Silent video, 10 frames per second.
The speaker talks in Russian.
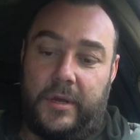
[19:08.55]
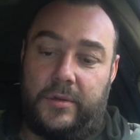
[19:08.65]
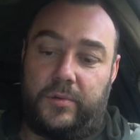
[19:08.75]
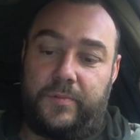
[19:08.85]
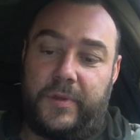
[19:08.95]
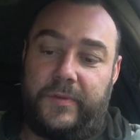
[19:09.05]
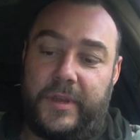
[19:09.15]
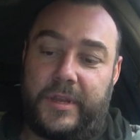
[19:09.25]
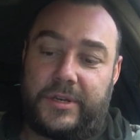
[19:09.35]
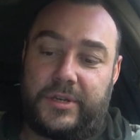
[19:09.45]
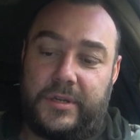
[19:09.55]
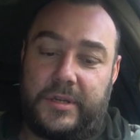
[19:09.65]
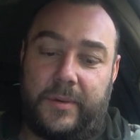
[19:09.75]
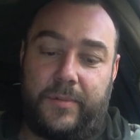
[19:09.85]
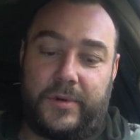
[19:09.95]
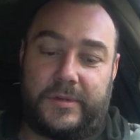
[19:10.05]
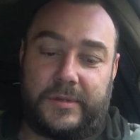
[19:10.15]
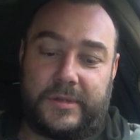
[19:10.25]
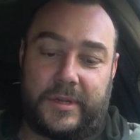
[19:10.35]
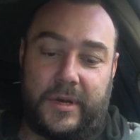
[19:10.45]
Тут медведь ожил и
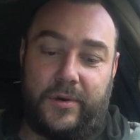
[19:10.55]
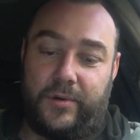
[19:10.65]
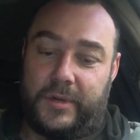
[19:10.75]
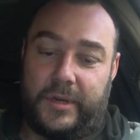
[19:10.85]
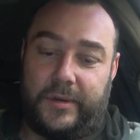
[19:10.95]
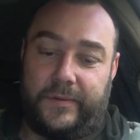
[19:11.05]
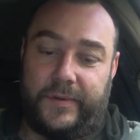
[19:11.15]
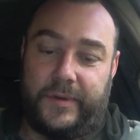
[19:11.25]
набросился на охотников –